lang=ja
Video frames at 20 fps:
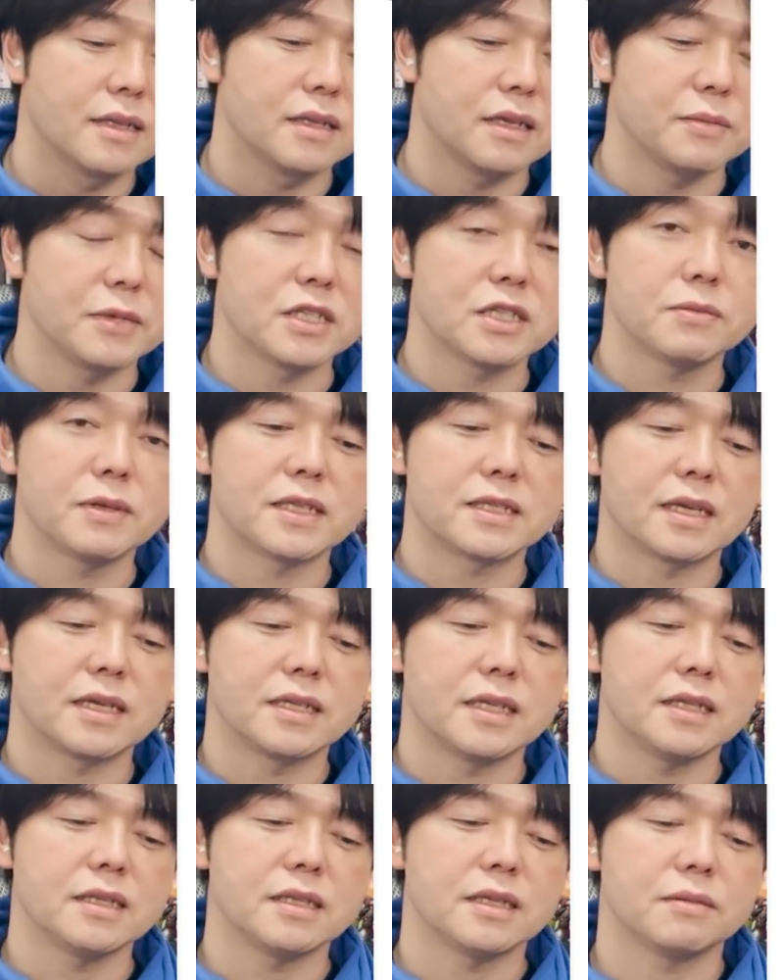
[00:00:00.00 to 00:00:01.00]
で、三つ目ですね。
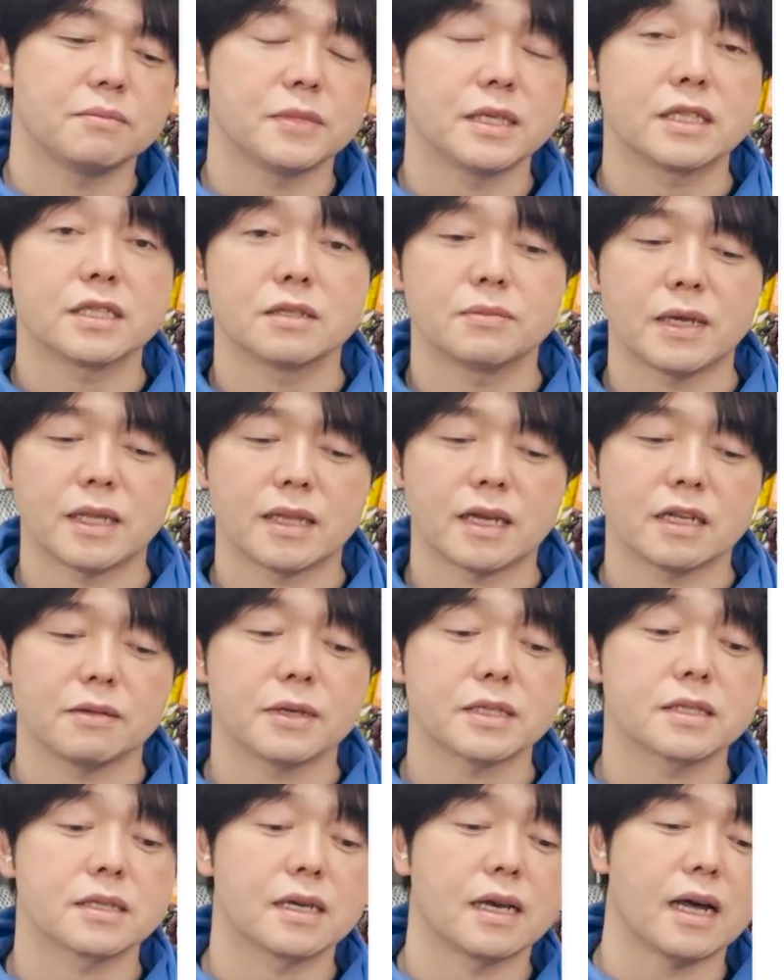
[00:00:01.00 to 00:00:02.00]
ニンニン三つ目になり
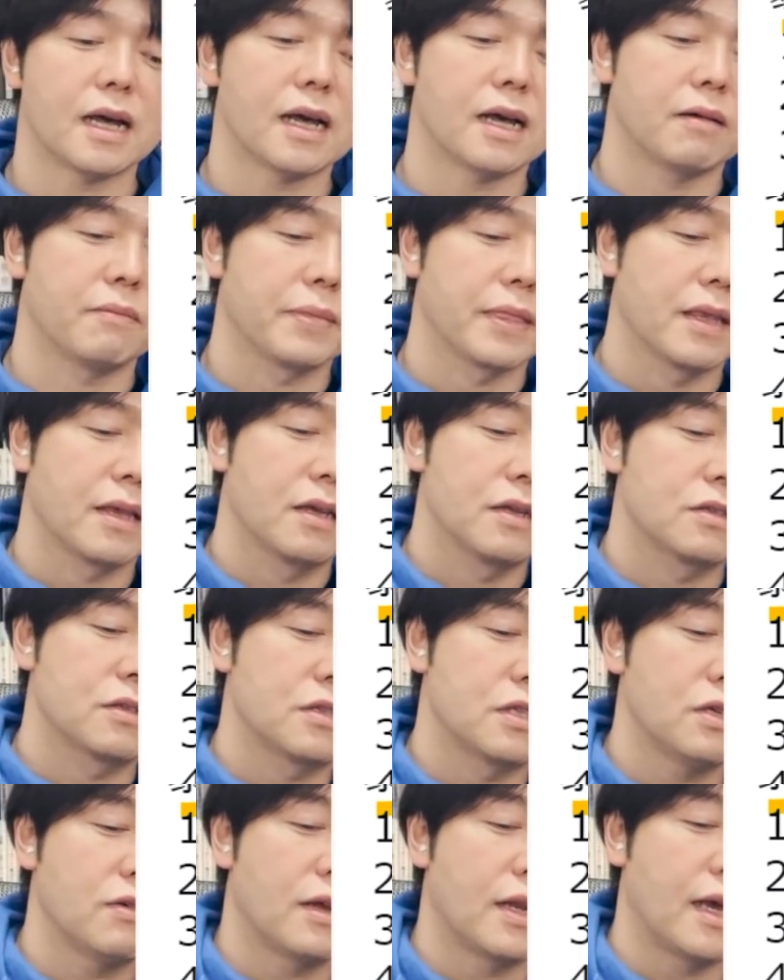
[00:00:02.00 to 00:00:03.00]
ますが、
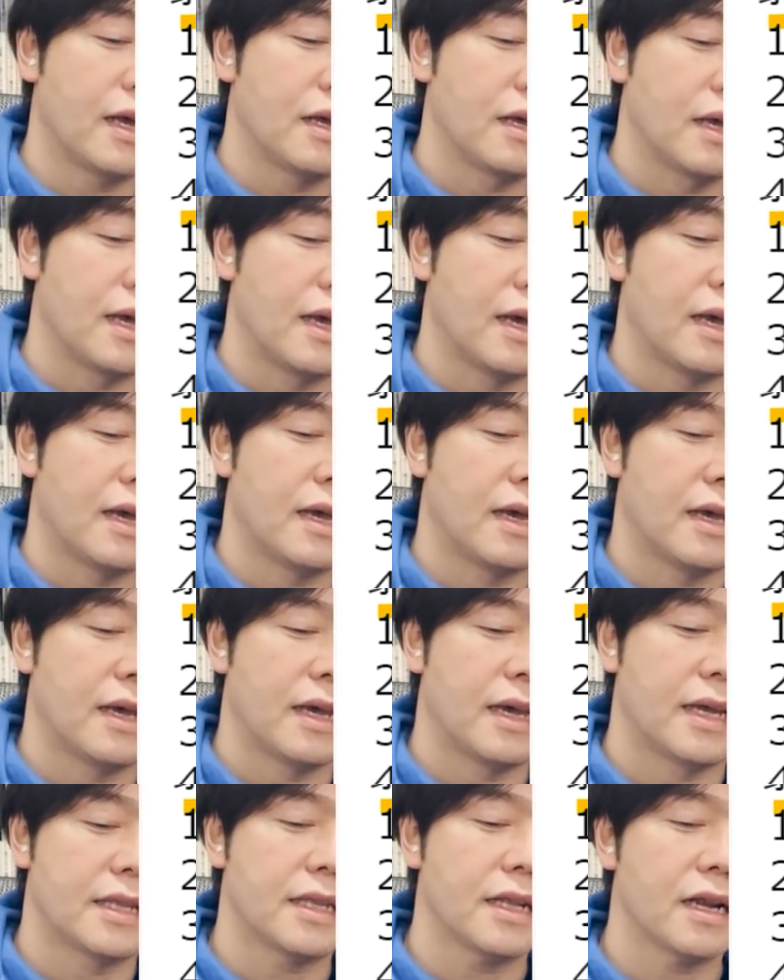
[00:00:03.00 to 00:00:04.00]
次はね、
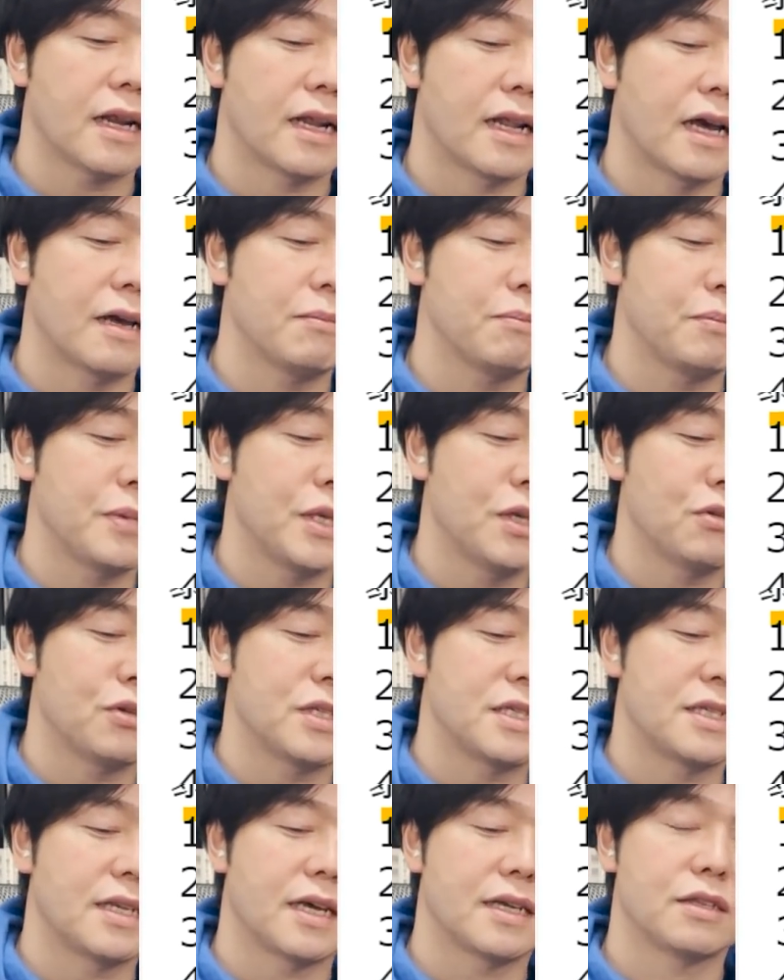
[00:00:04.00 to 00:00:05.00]
えー、下手な難品を
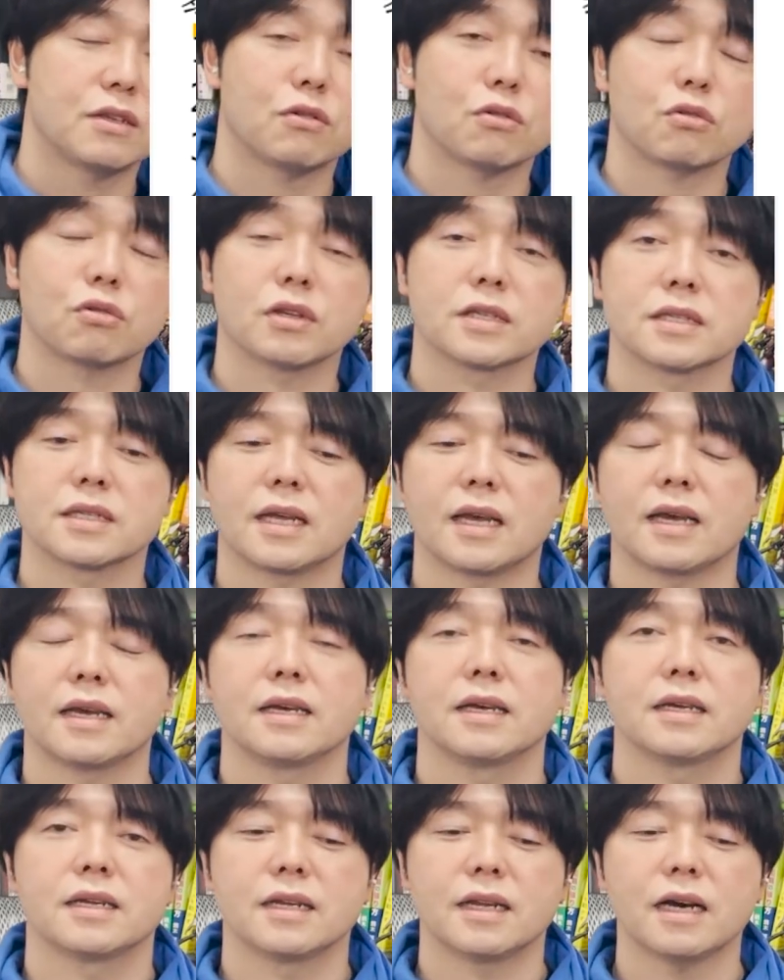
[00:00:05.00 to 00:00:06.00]
しないということですね。
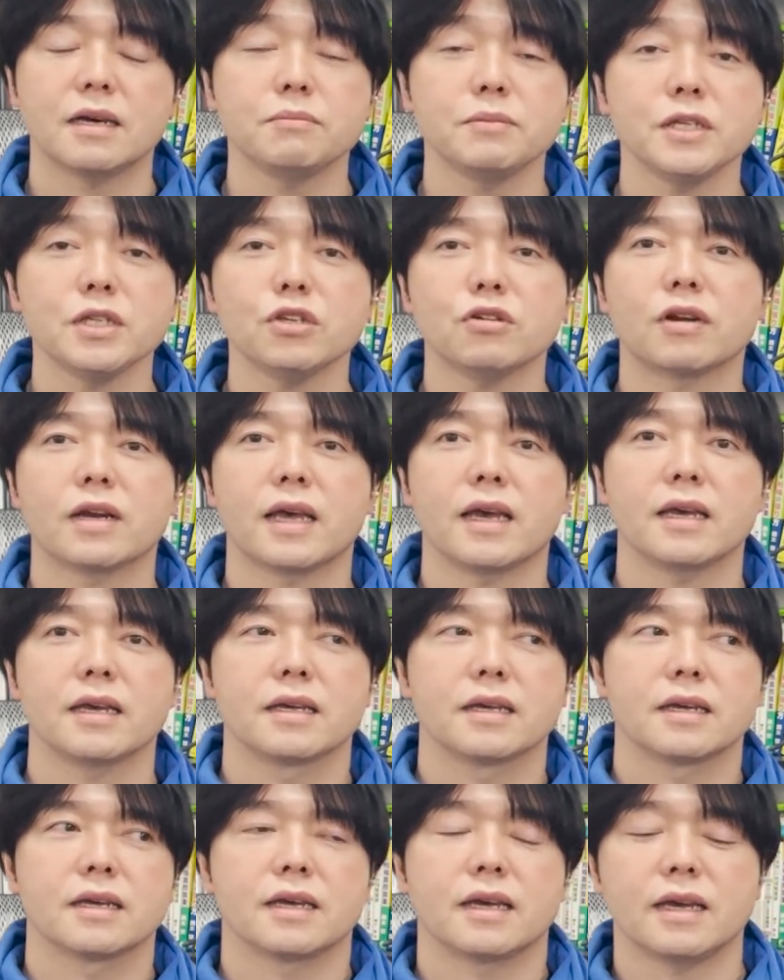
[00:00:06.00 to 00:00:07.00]
難品っていうのはね、
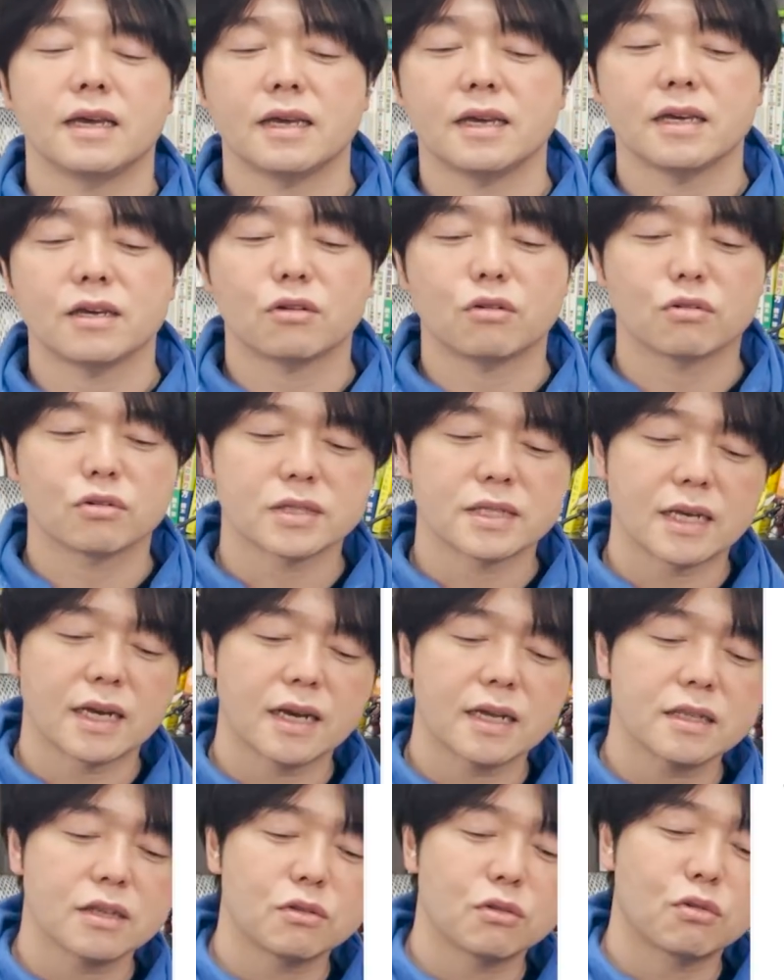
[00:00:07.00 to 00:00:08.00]
えー、この下
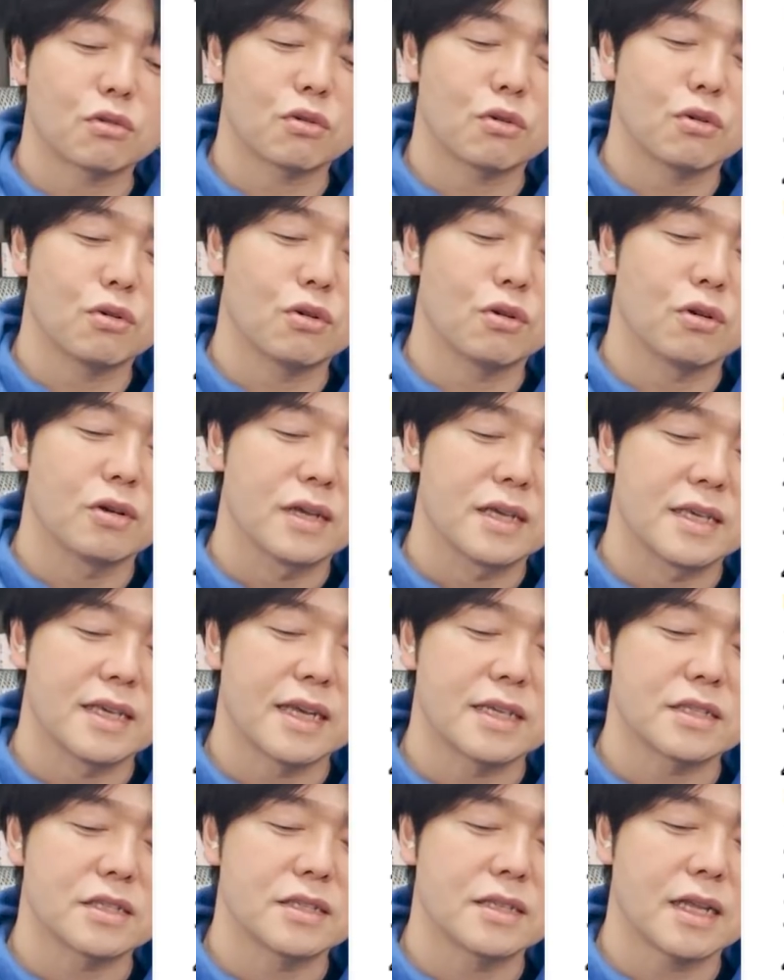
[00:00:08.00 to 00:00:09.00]
がったところを
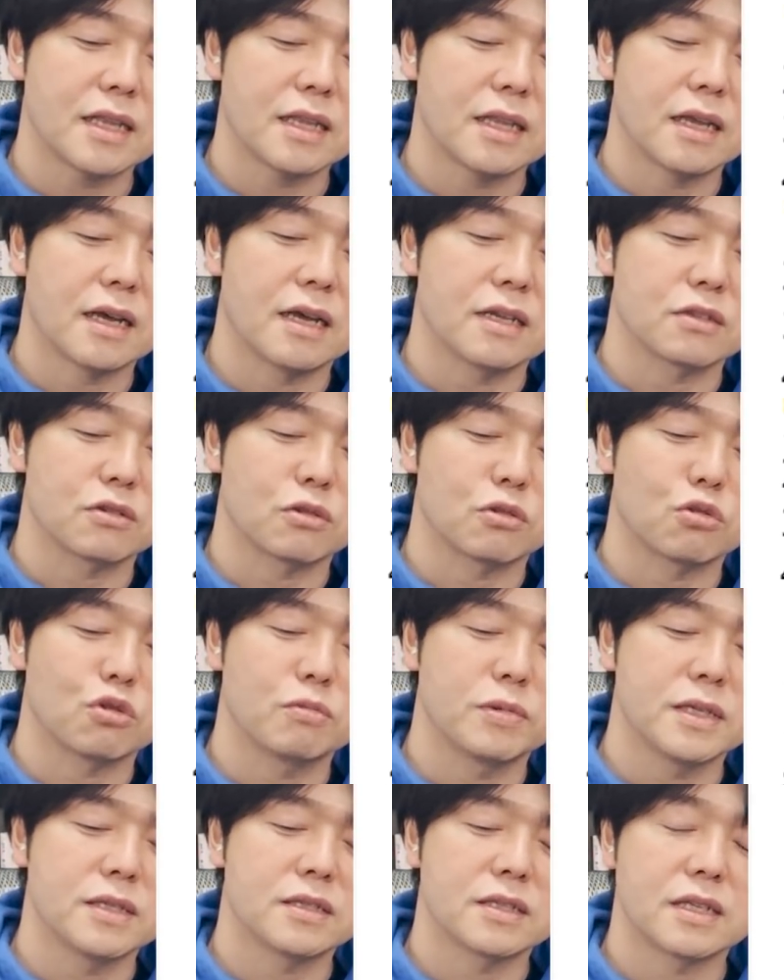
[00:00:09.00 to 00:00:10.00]
安くなったということで
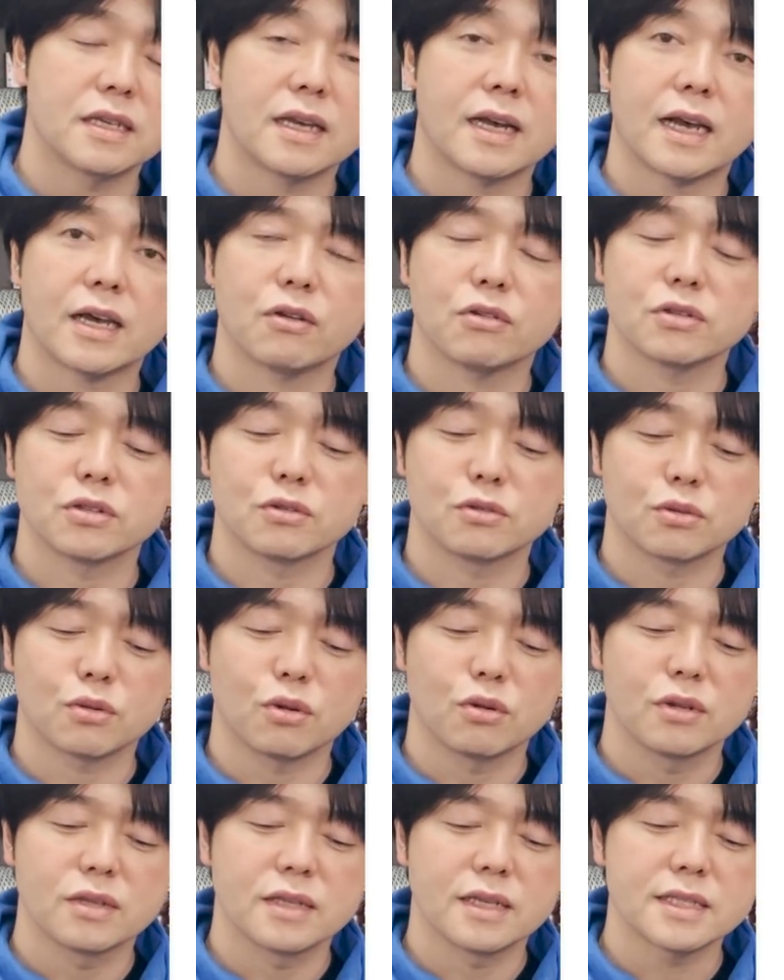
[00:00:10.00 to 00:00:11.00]
飛びつき買いをする
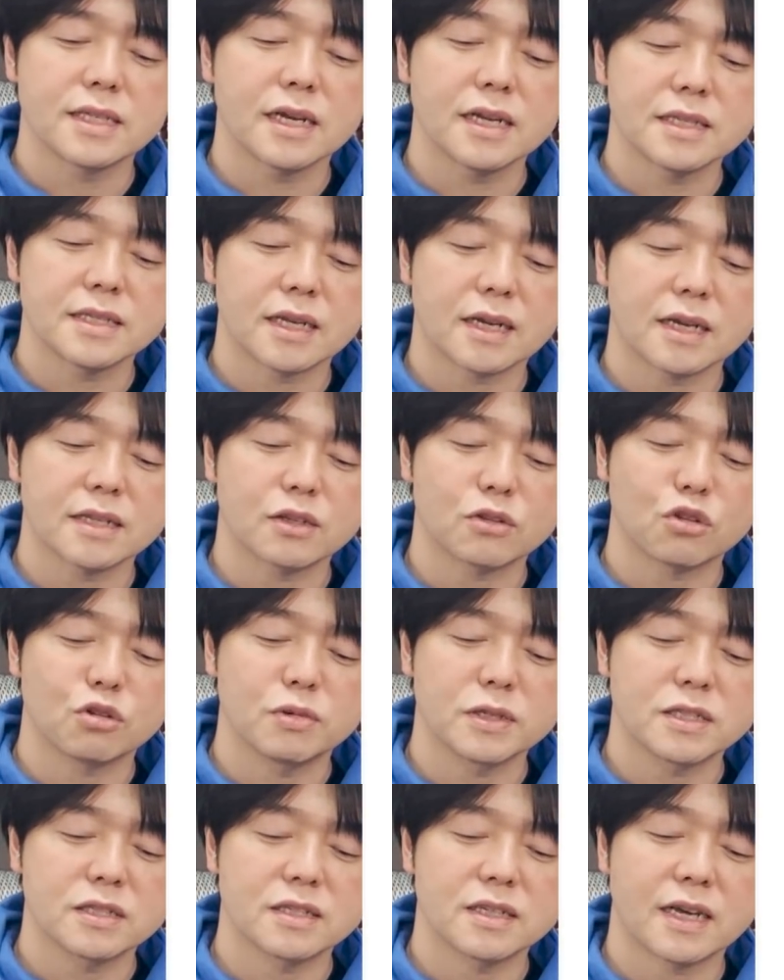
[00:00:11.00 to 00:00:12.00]
と。で、さらに下がって飛
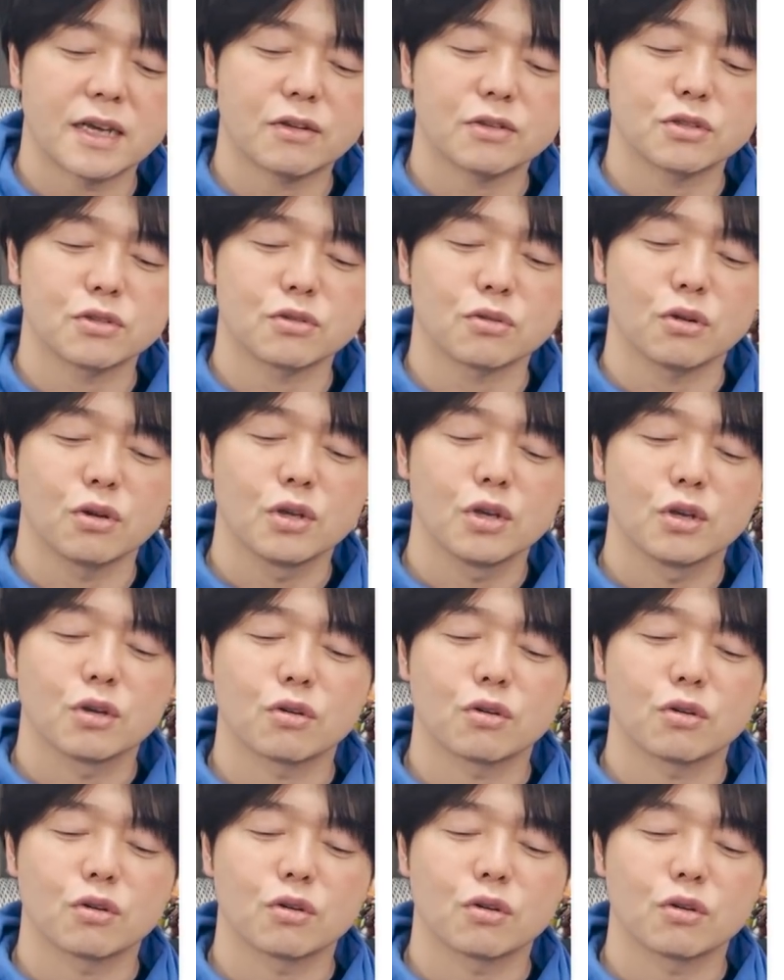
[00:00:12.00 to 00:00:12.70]
びつき買いをすると。